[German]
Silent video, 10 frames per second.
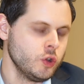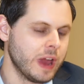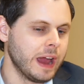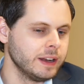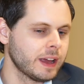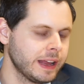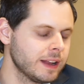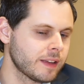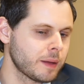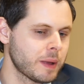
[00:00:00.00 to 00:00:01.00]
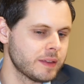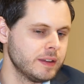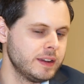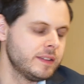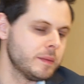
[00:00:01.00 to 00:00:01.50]
Ja, in der Regel, sage ich mal,
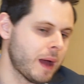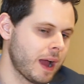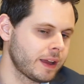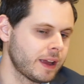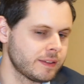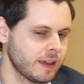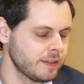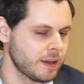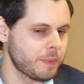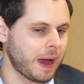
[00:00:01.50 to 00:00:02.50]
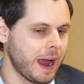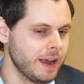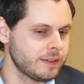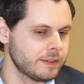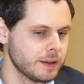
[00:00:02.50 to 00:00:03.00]
sind diese Marken ja sehr, sehr
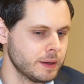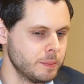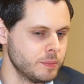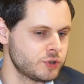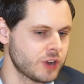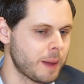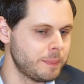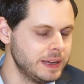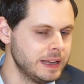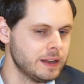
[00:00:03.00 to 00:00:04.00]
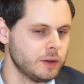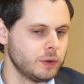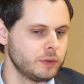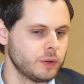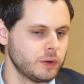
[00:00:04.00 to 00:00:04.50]
preisstabil
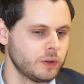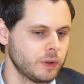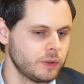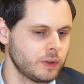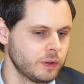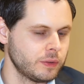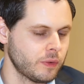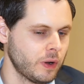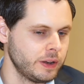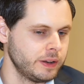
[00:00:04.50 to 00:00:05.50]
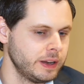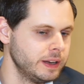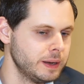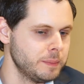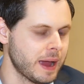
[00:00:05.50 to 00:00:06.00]
und, und, und, und wollen
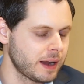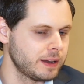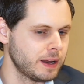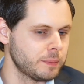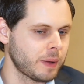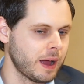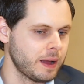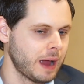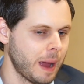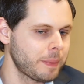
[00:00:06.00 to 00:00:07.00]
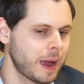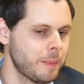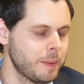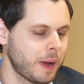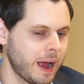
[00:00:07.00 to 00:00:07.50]
in den Märkten ihren Pre
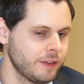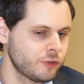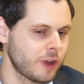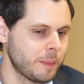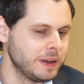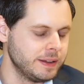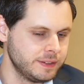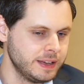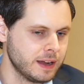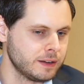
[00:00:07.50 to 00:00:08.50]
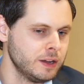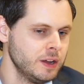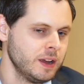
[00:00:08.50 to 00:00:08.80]
Abgabepreis stabilisieren.